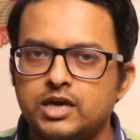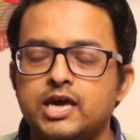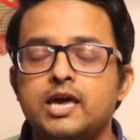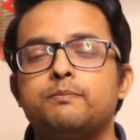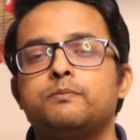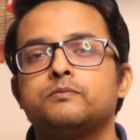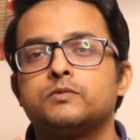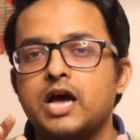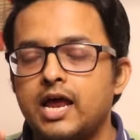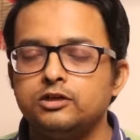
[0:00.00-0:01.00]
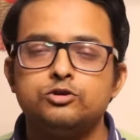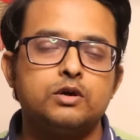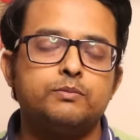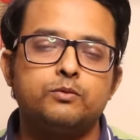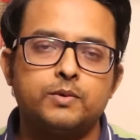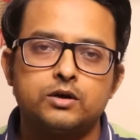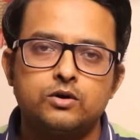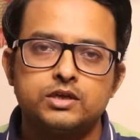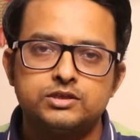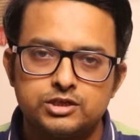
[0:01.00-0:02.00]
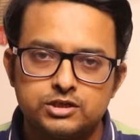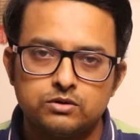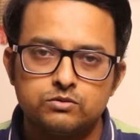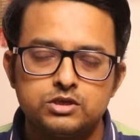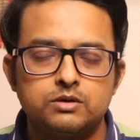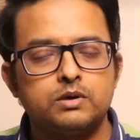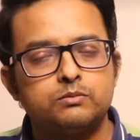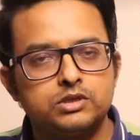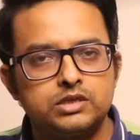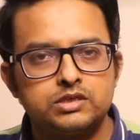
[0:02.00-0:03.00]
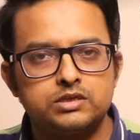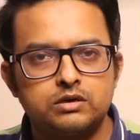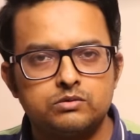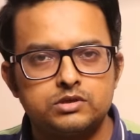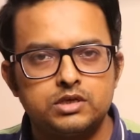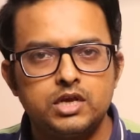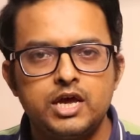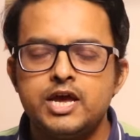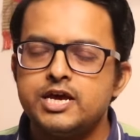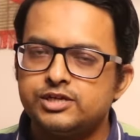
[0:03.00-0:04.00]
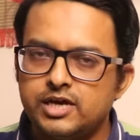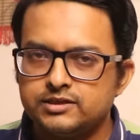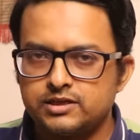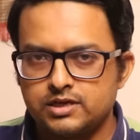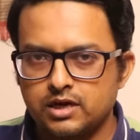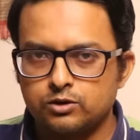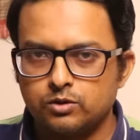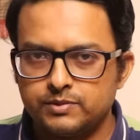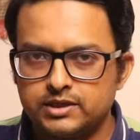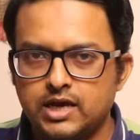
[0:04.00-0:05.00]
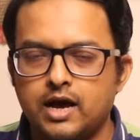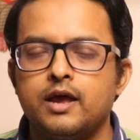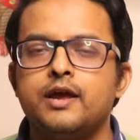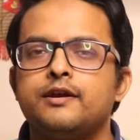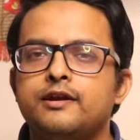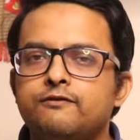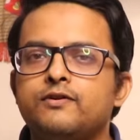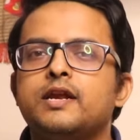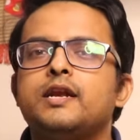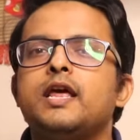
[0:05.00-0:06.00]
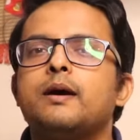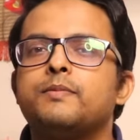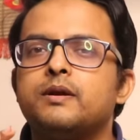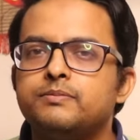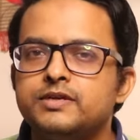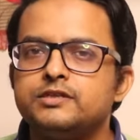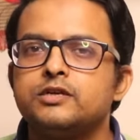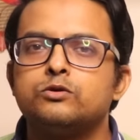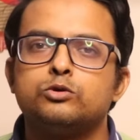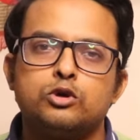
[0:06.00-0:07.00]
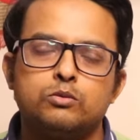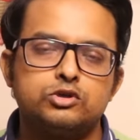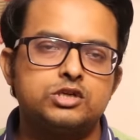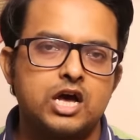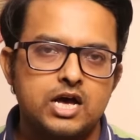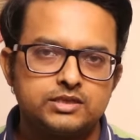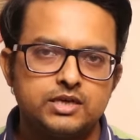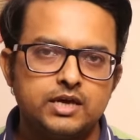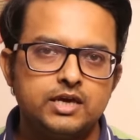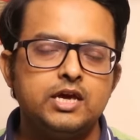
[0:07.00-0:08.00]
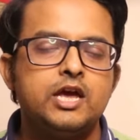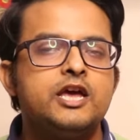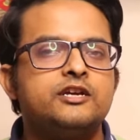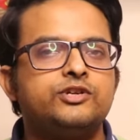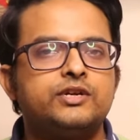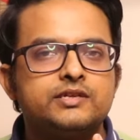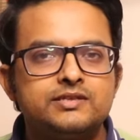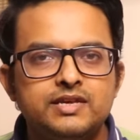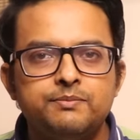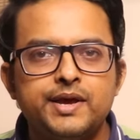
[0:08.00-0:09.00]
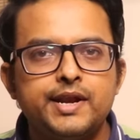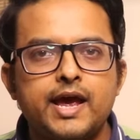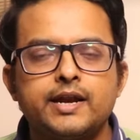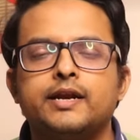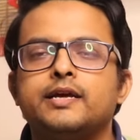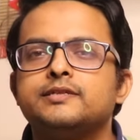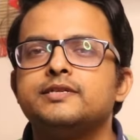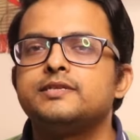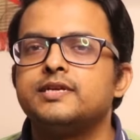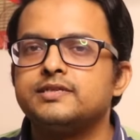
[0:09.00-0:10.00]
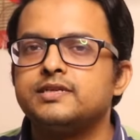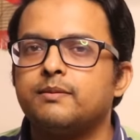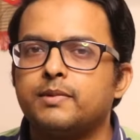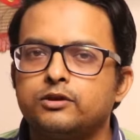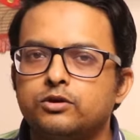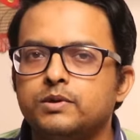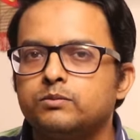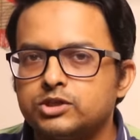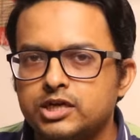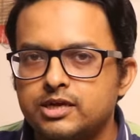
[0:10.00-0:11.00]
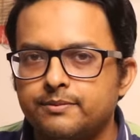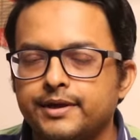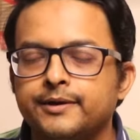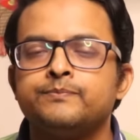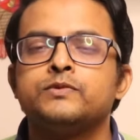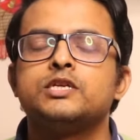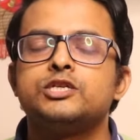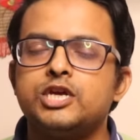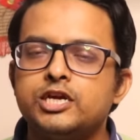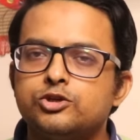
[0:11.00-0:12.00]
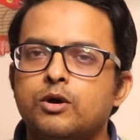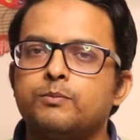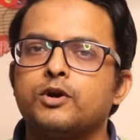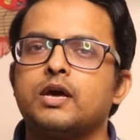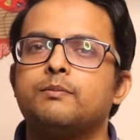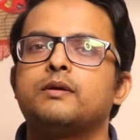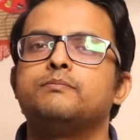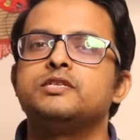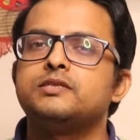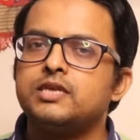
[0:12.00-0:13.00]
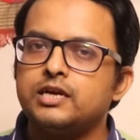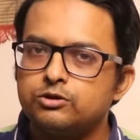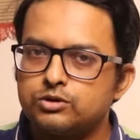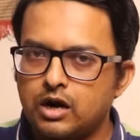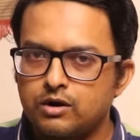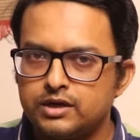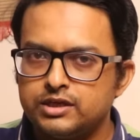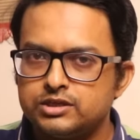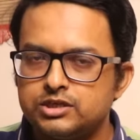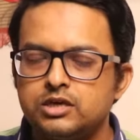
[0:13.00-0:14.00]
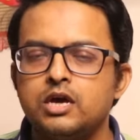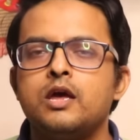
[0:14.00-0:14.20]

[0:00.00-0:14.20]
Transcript: দেখে খালি চোখে প্রমাণ করার চেষ্টা করছেন বা বোঝার চেষ্টা করছেন সেই চেষ্টা কিন্তু বৃথা ডেফিনেটলি আপনার বীর্যে কোনো সমস্যা আছে নাকি সেটা সিমেন অ্যানালাইসিস টেস্টের মাধ্যমে বোঝা যাবে সেই সম্পর্কে আমরা বিস্তারিত ধারণা নিয়েছি